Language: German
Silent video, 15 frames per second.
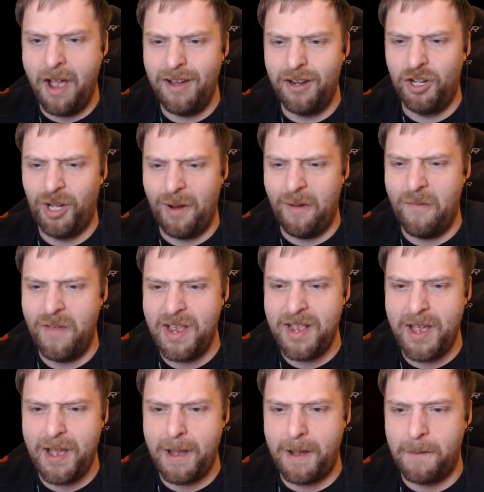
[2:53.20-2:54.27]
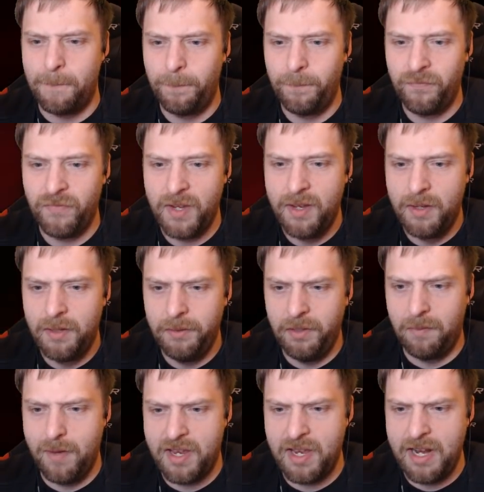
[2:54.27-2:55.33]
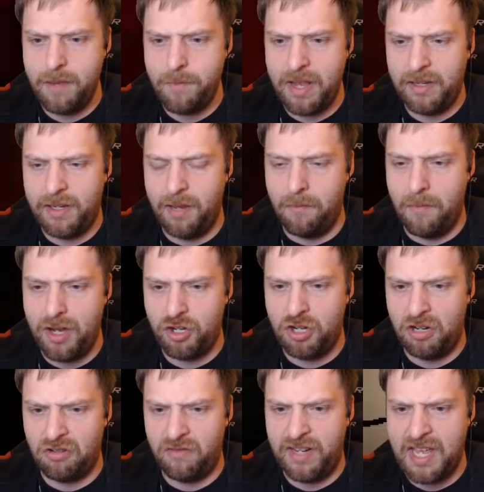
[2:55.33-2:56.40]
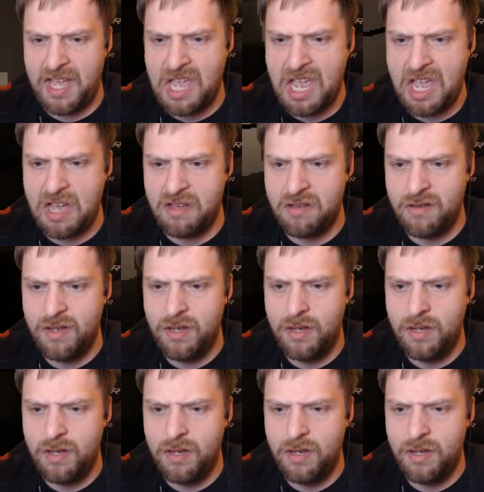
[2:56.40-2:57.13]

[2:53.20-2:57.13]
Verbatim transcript: höre schon wieder! Das Michelin-Männchen marschiert schon wieder her.